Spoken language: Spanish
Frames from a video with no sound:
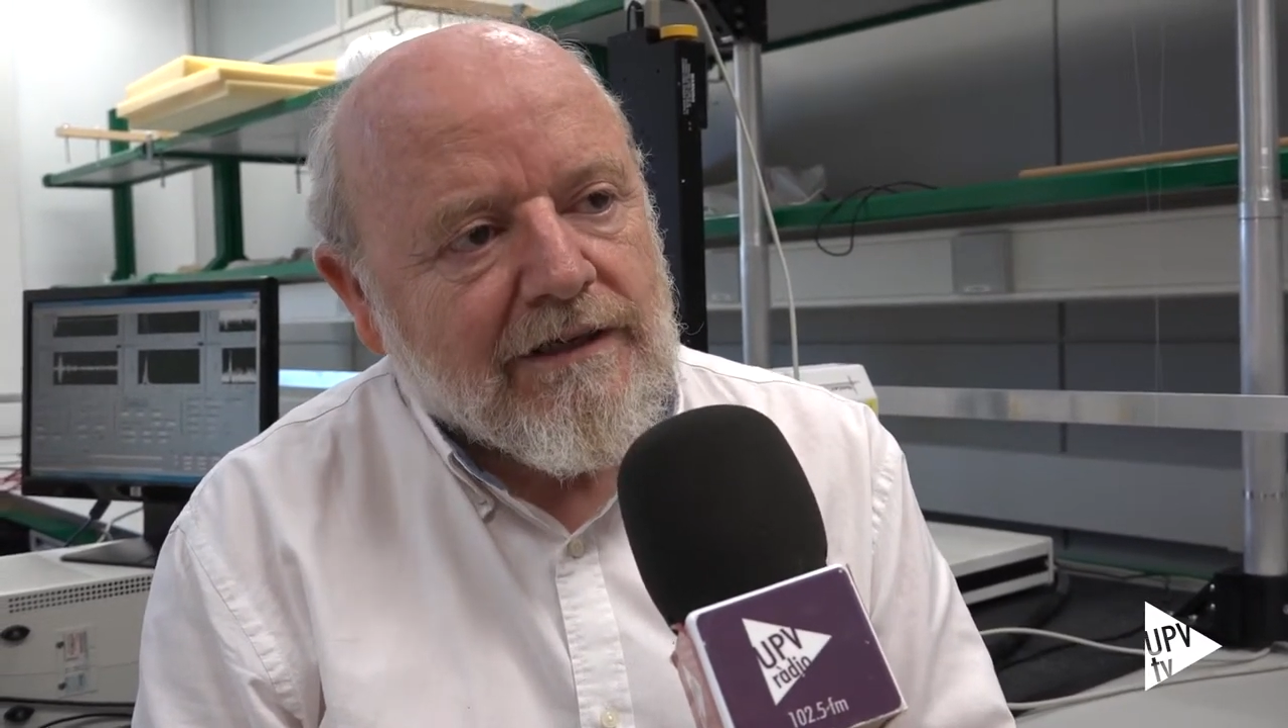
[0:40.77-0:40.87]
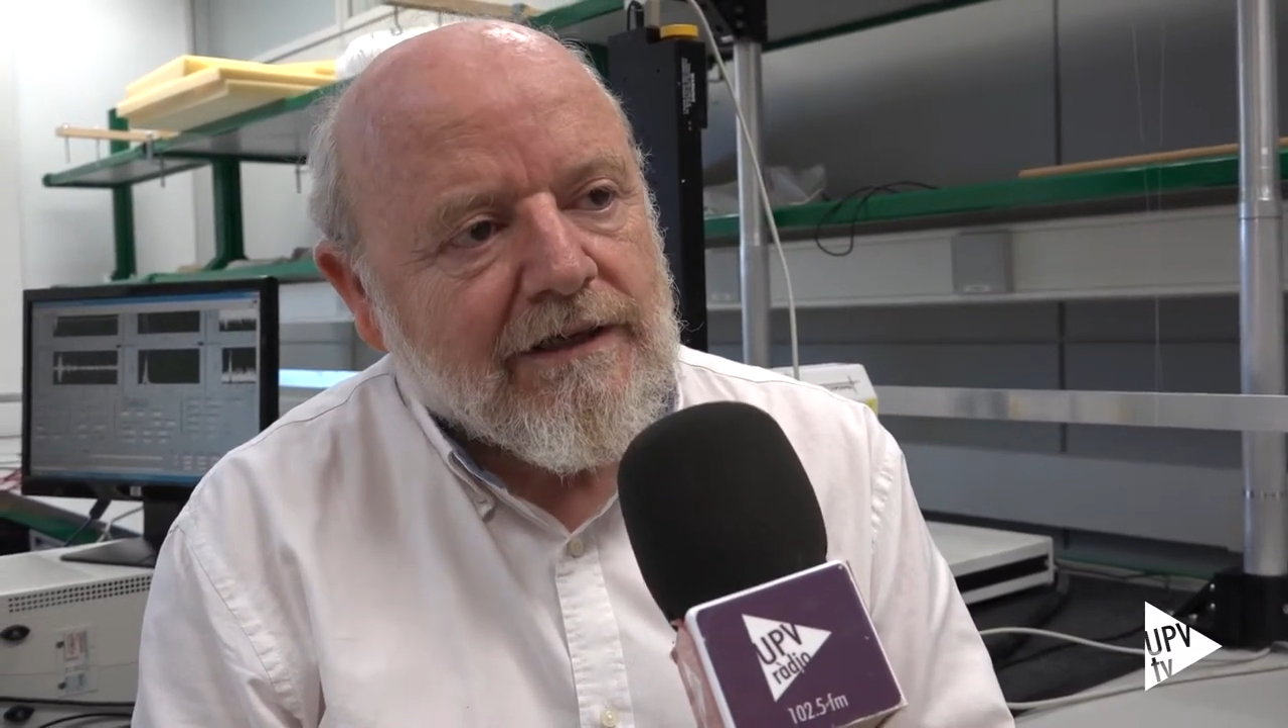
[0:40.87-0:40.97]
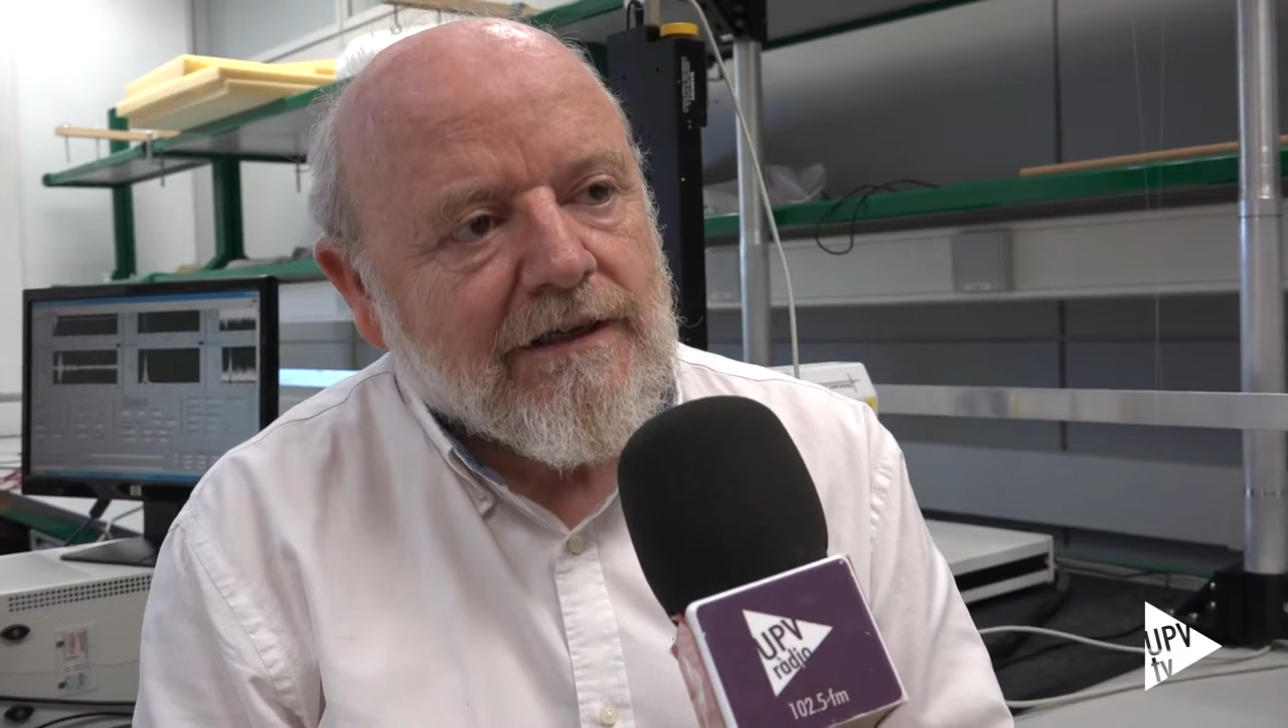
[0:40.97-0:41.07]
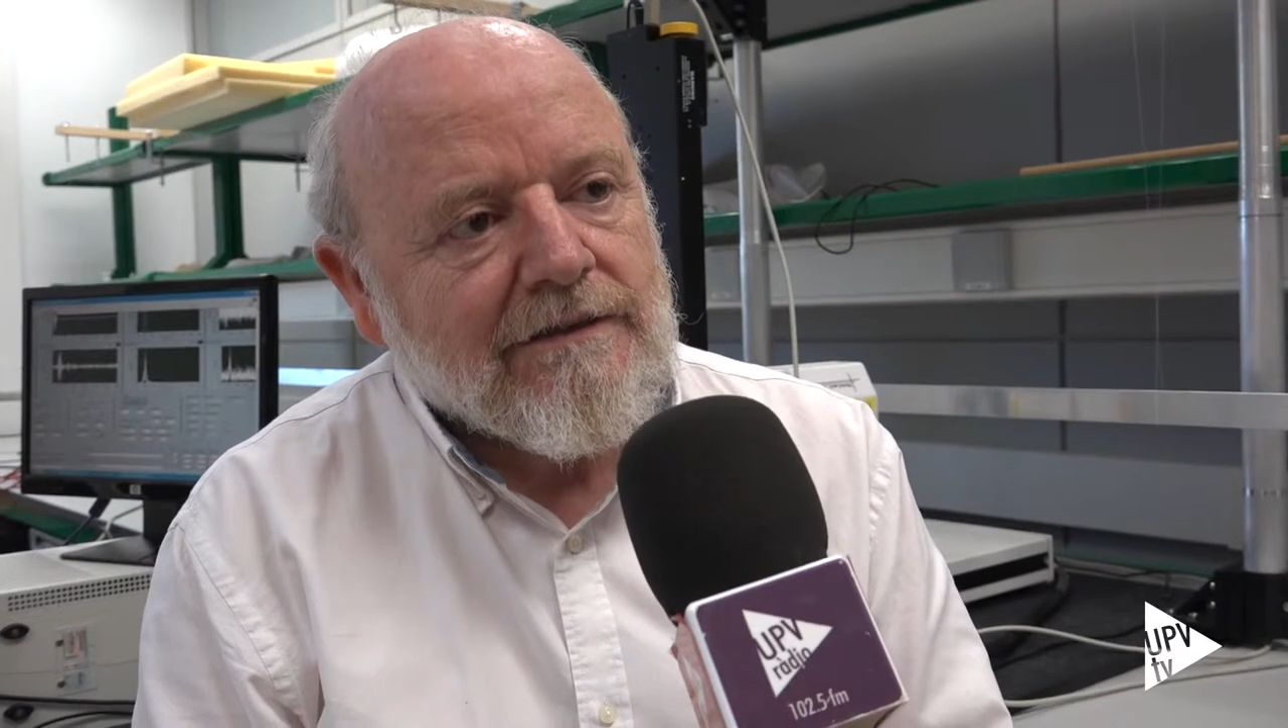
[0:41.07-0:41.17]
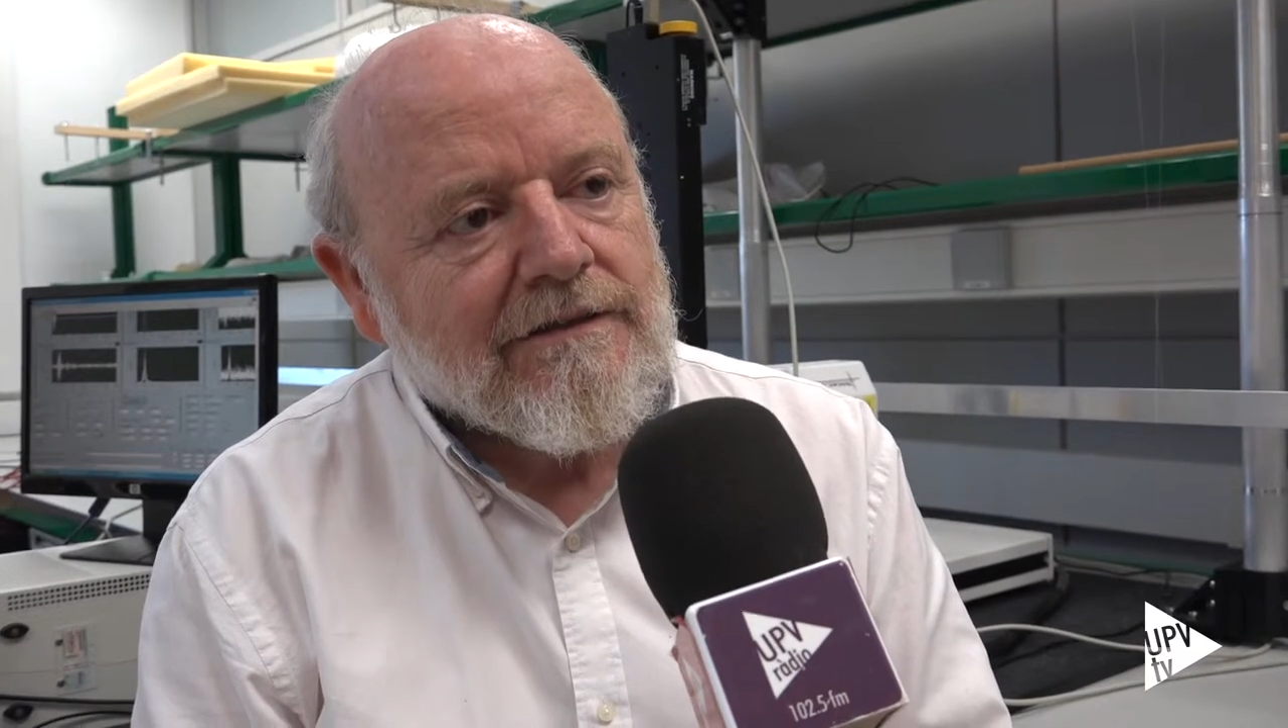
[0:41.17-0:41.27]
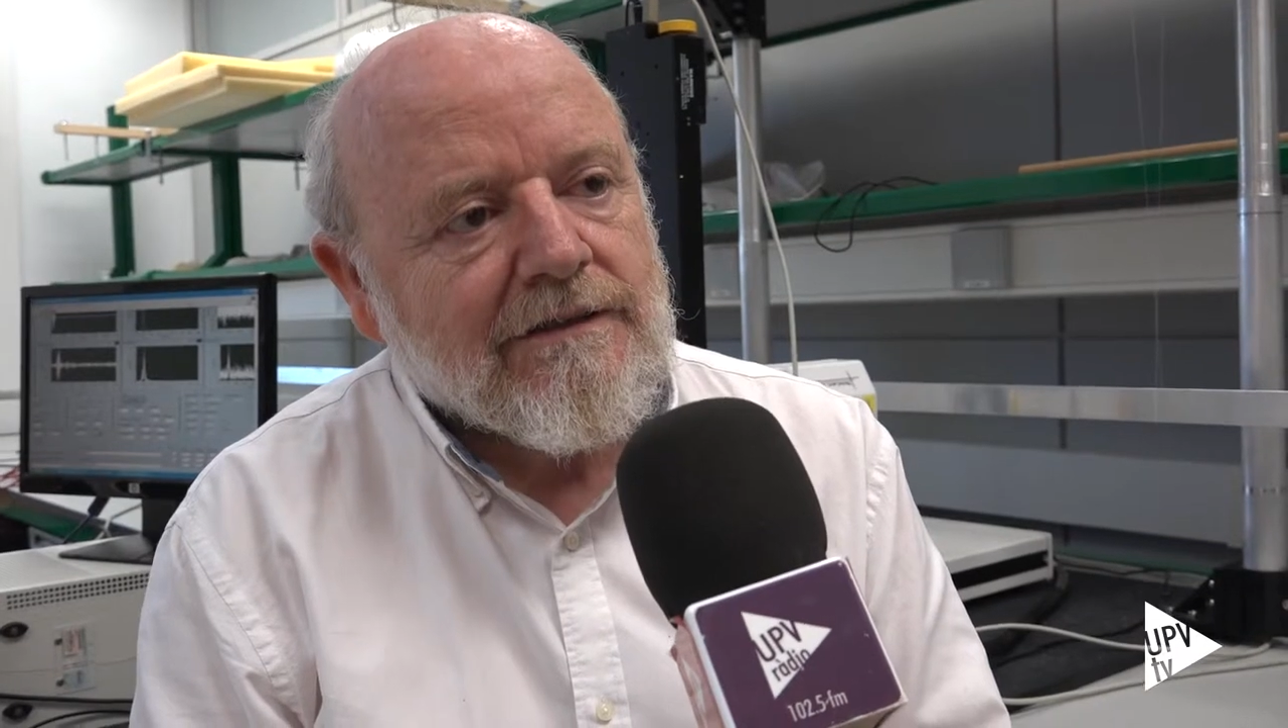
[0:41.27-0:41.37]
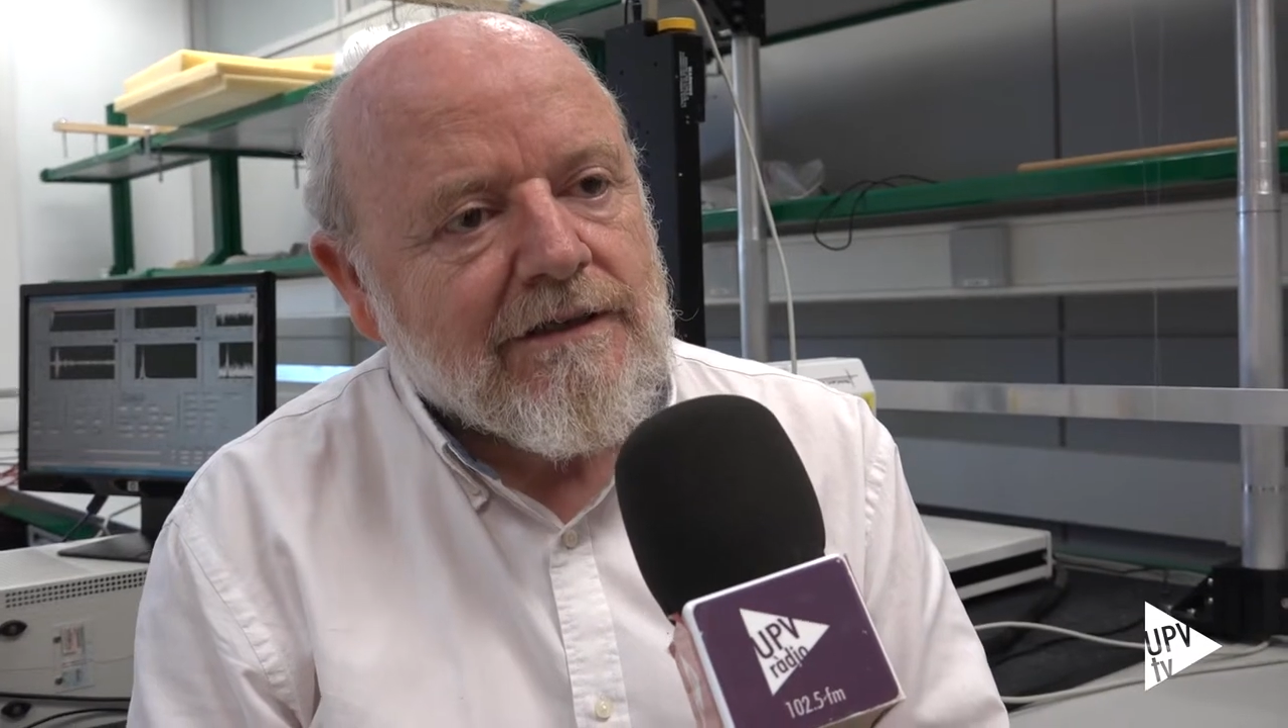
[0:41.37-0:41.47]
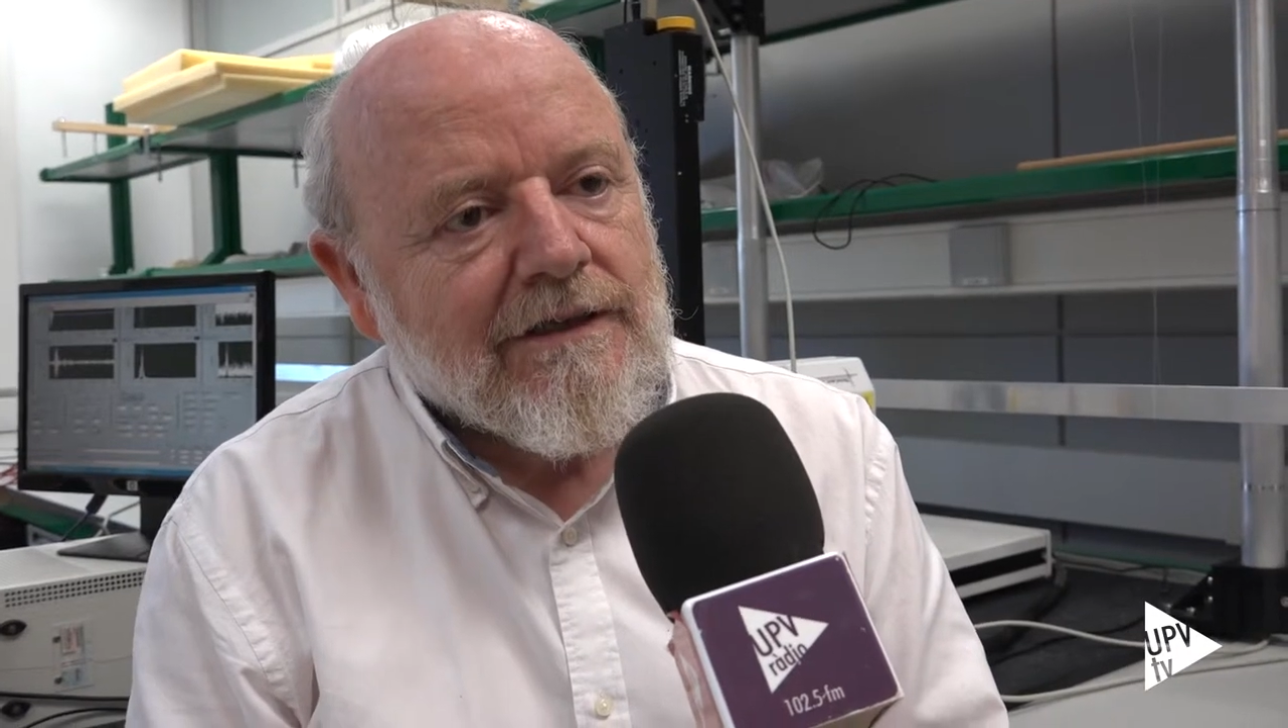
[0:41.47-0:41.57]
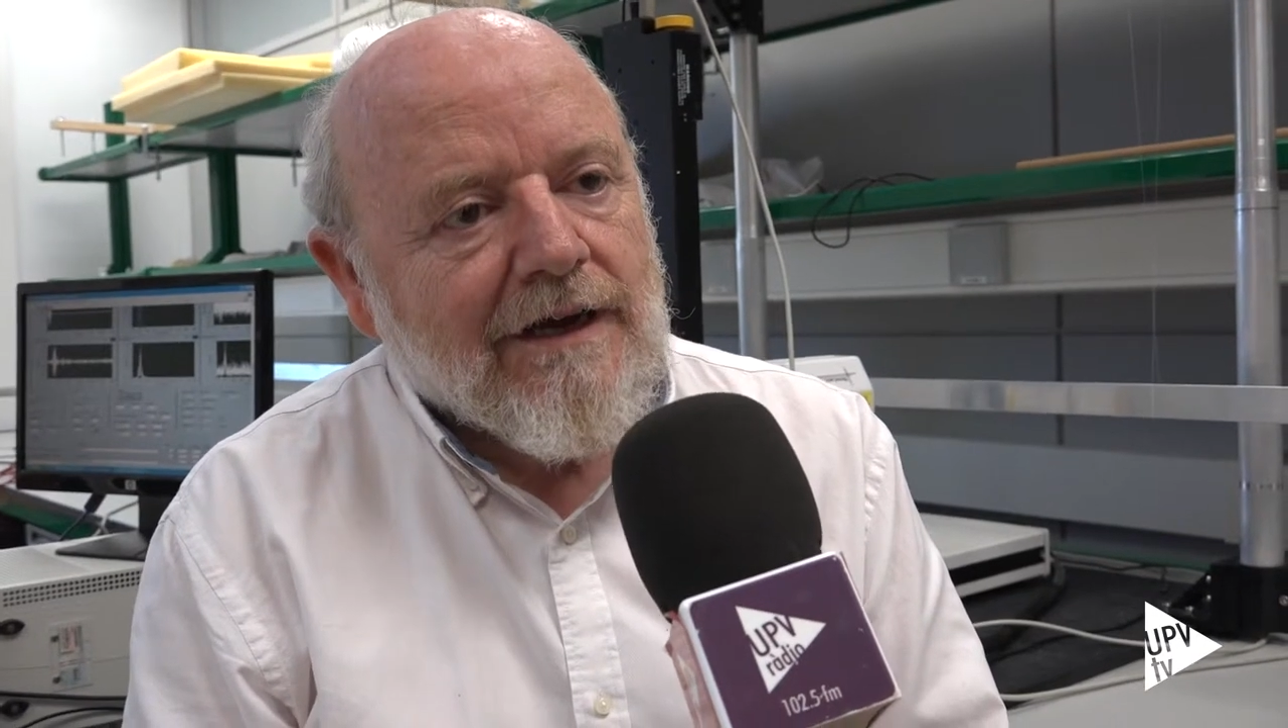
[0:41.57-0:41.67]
ellas